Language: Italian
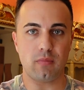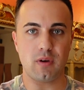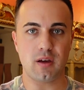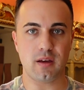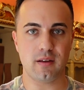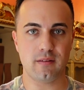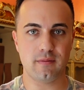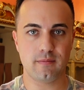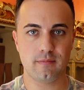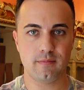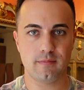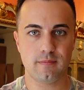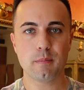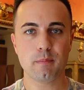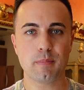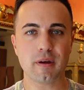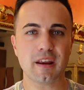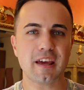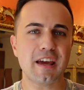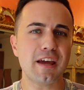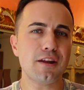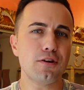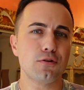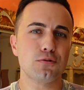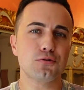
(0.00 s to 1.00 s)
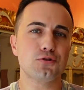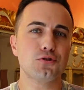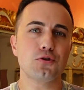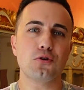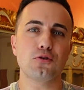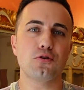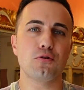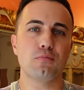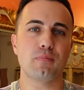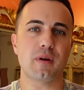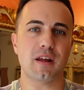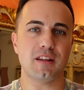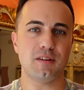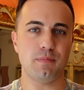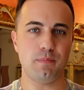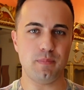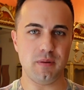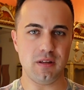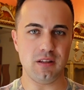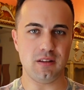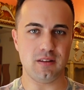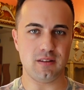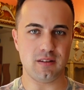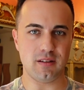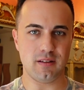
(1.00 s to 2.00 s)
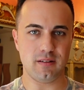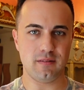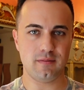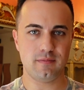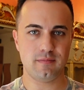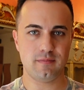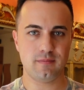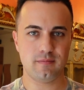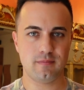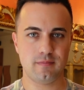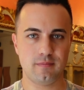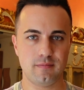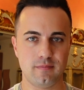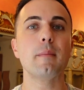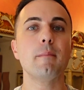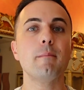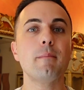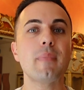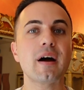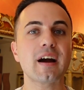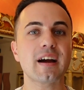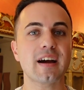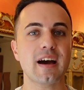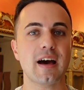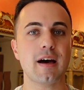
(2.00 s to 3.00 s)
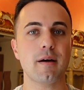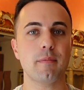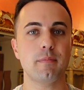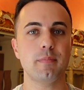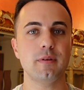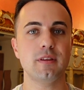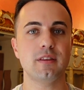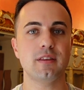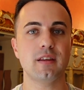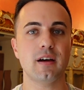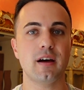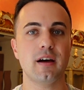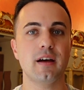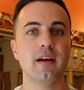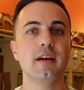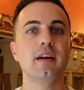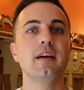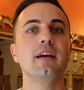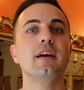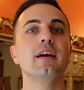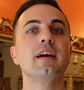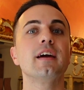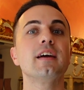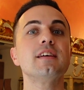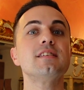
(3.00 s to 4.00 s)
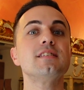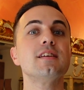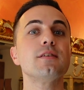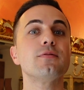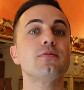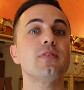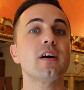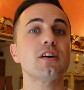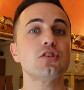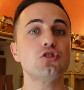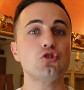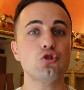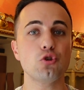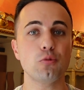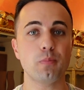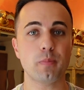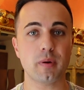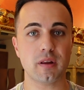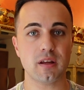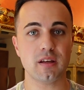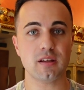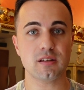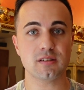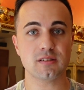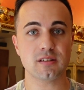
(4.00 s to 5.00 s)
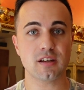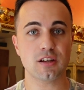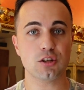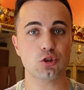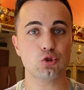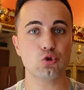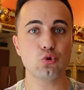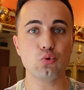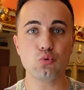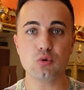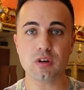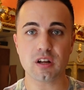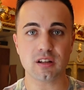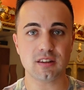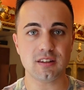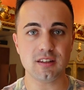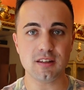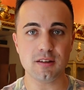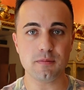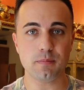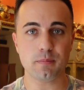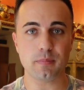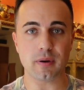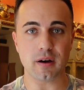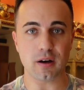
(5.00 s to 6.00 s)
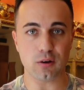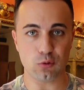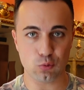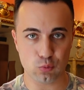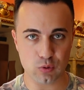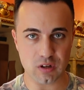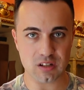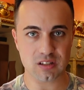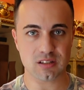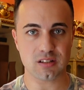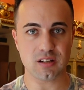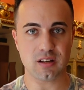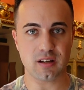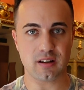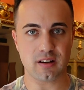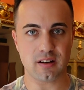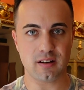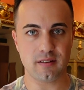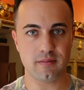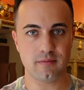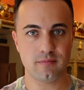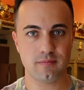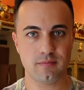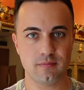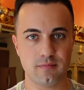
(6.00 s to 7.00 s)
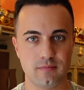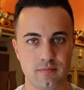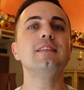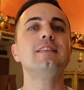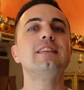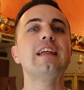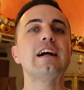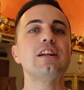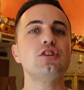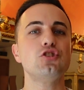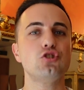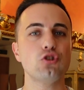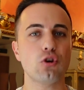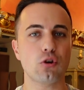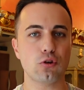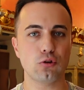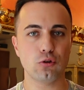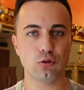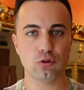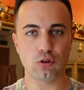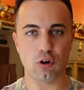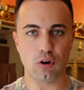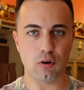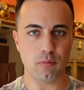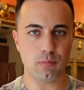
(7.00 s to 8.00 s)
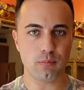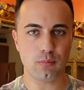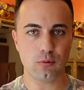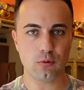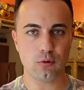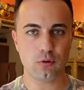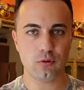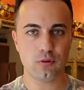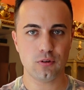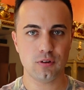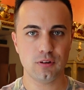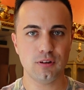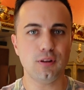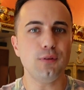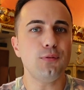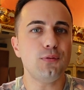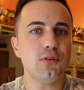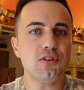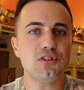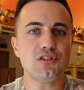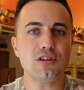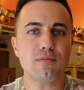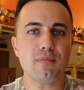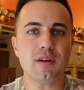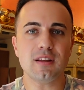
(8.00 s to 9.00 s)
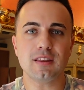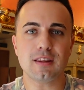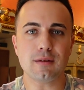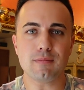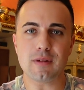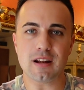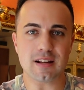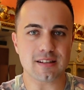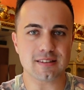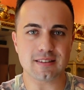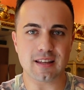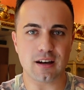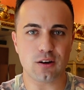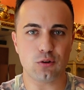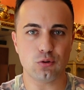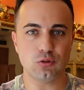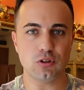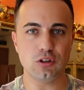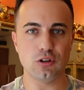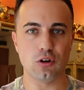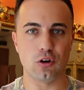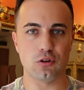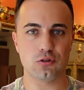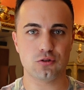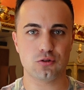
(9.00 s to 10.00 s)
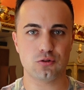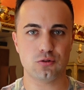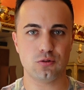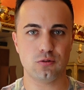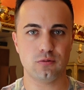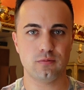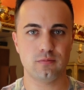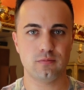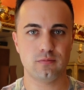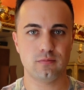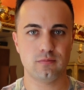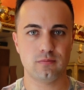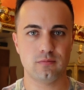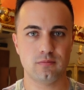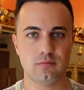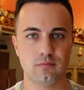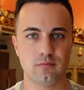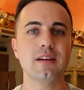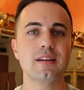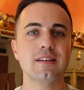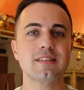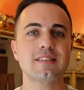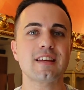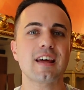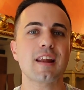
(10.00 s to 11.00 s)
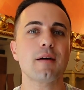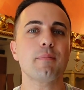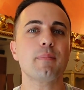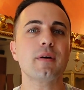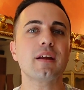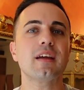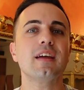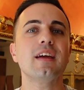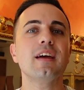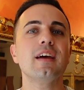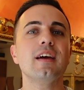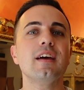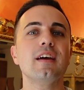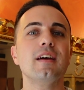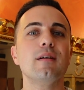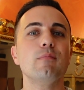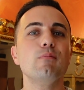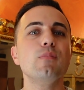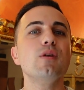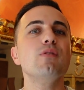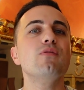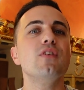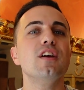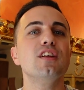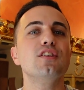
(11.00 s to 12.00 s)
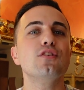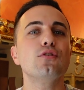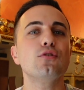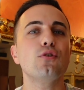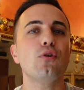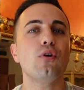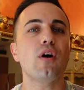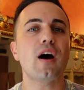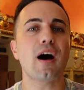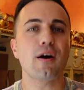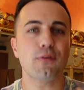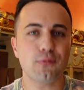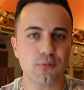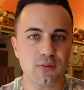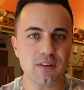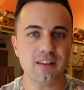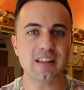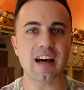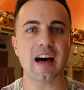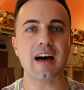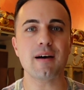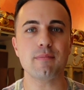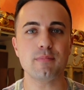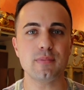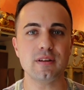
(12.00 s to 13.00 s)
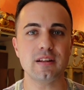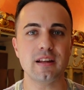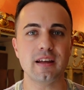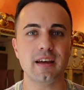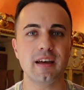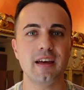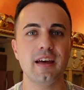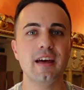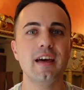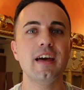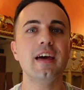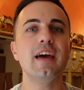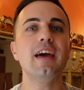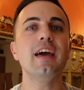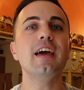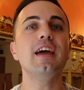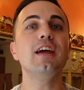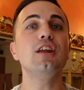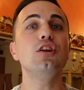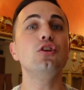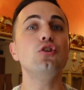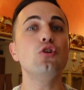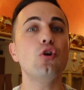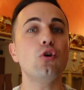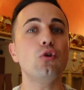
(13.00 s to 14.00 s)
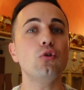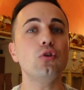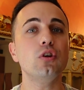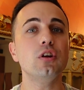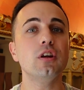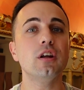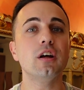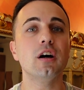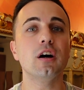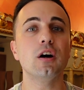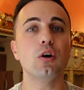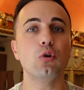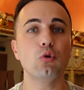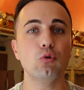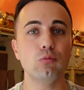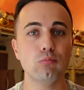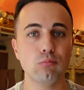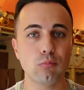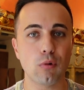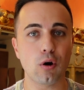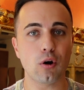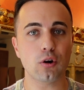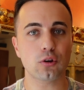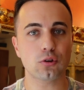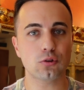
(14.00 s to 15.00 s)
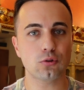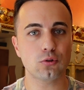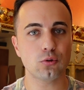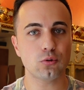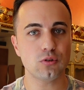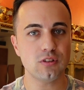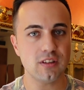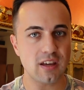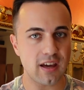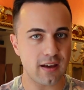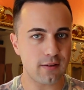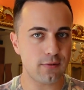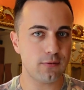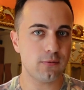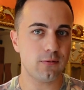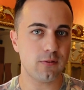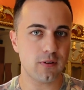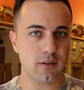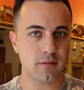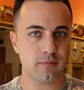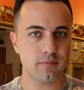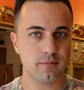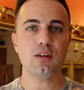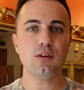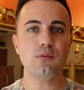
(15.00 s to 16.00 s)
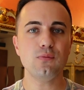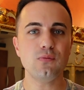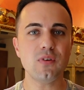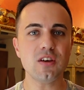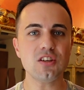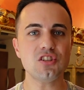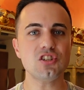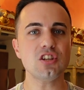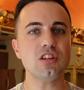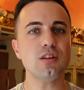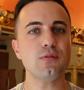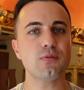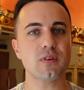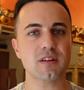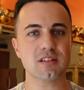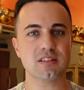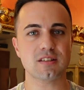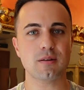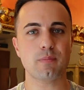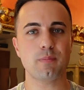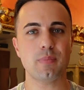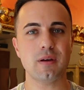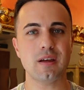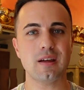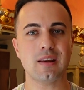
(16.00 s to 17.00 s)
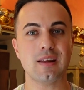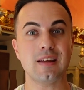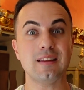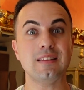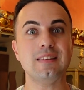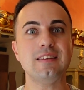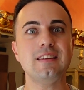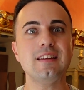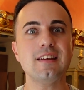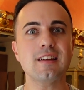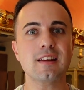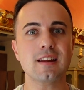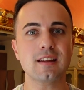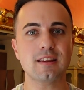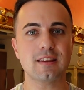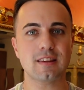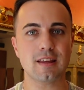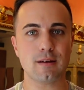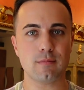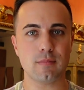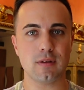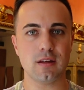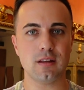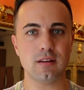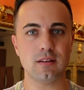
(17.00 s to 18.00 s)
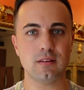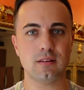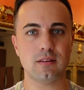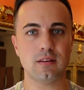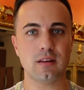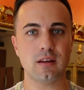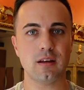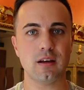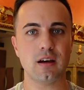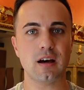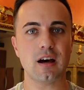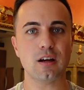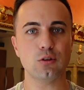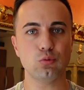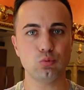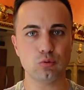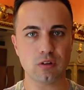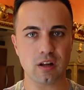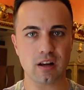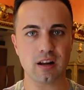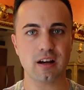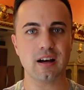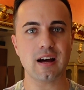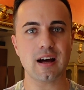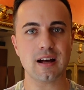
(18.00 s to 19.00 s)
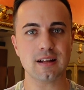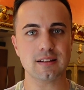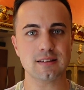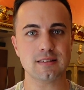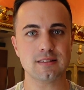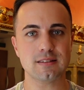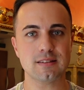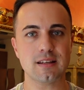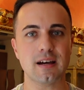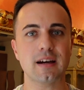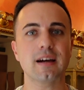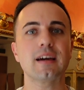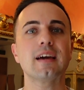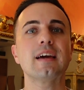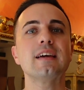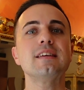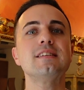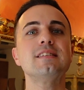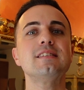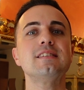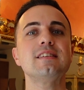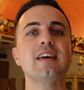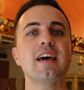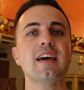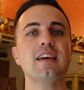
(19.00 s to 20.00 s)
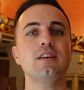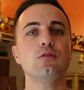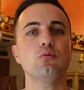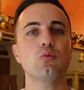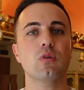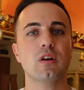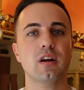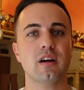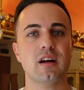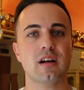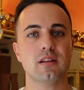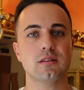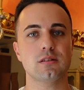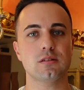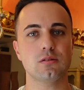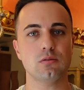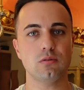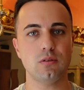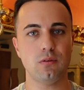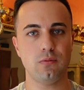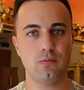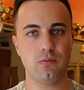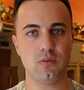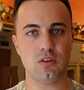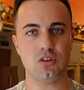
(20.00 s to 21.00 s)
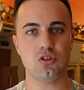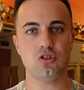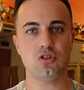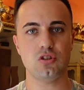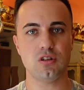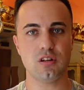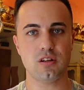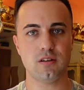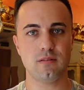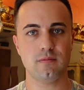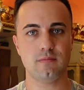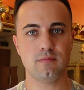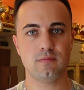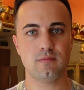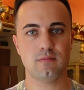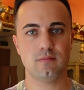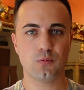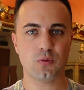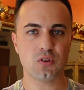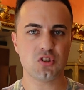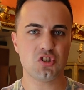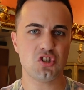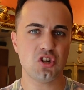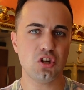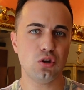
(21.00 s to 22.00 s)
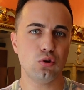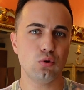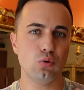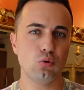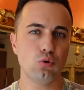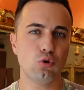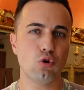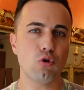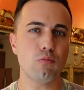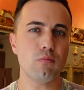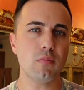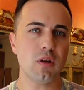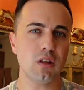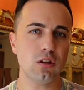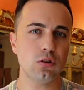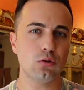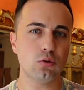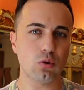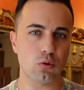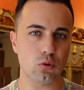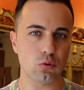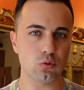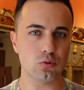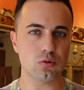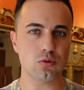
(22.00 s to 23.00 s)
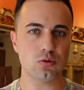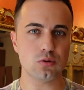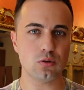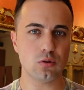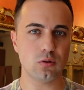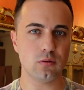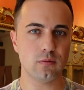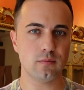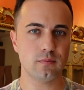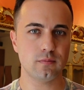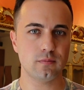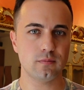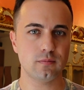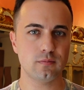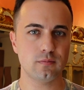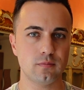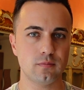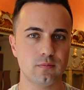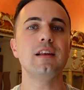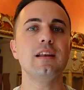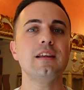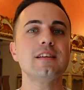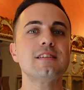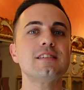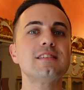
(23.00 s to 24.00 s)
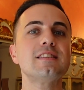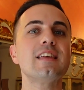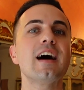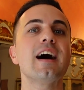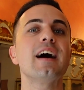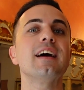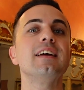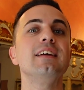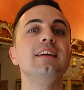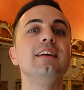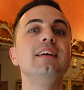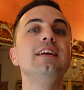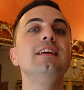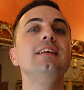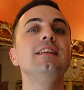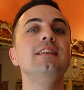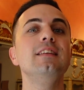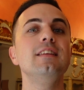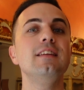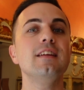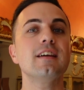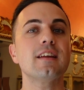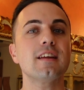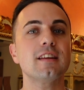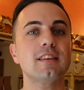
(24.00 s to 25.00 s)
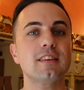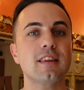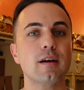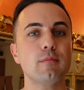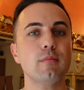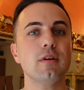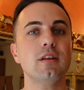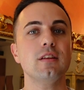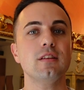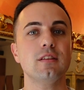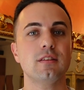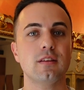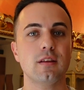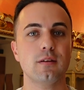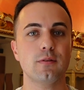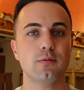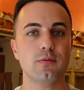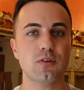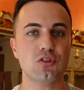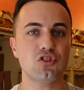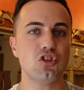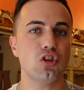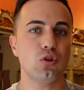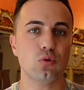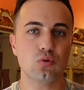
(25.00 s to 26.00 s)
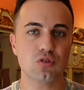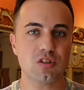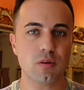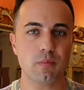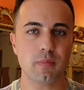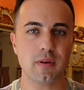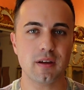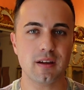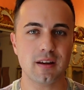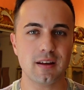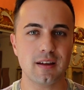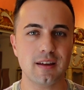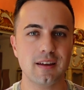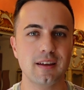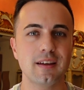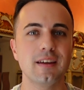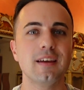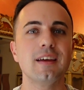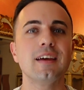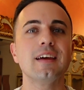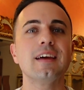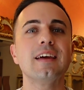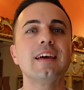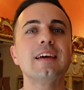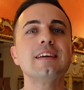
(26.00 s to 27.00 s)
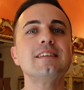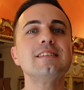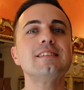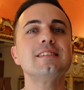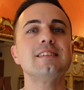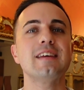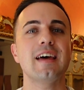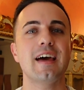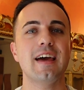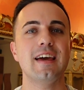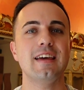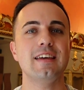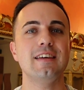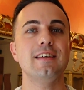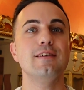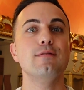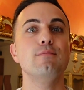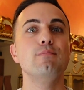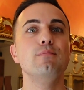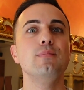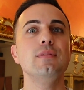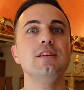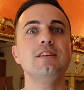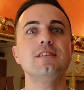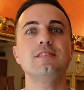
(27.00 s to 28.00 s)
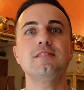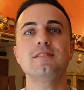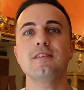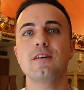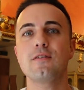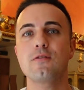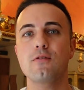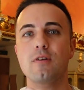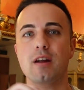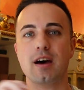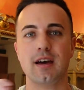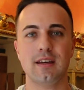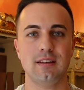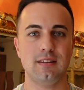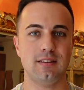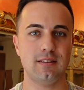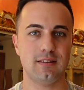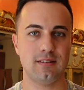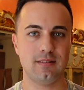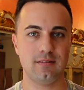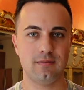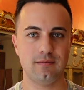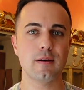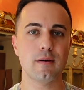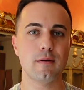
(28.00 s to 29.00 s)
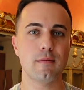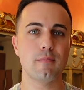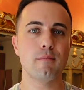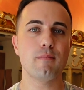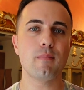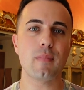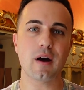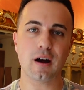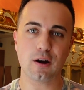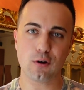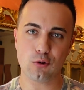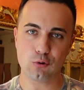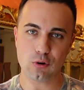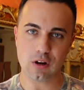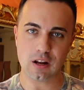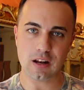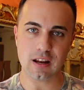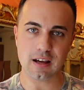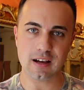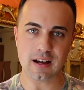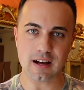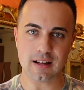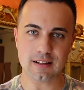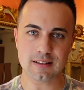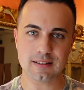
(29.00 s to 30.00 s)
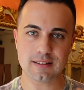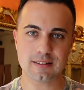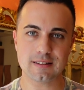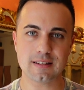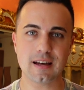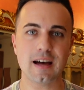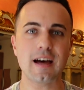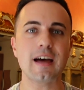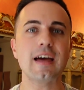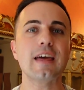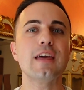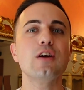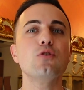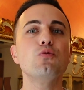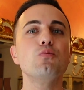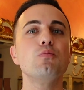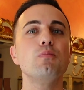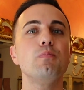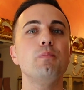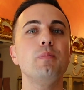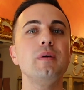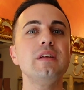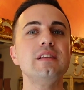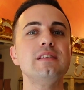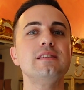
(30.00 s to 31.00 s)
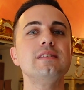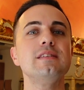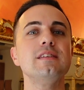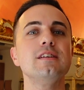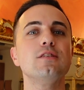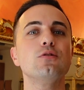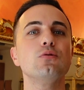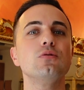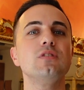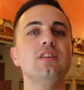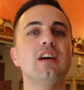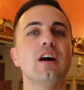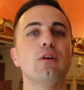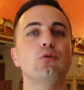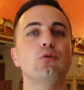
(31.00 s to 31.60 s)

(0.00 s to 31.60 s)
a me, perché non sono Brad Pitt. Ma capita che se faccio presa su una tipa una sera, dal giorno dopo difficilmente me la stacco di dosso. Sarà perché mi vedono affidabile e non un morto di F. Invece di far sapere direttamente ad una ragazza che sei un ragazzo difficile, facendo un commento rozzo, le stai indirettamente facendo sapere che sei Mr. Right, ma con eleganza e un pizzico di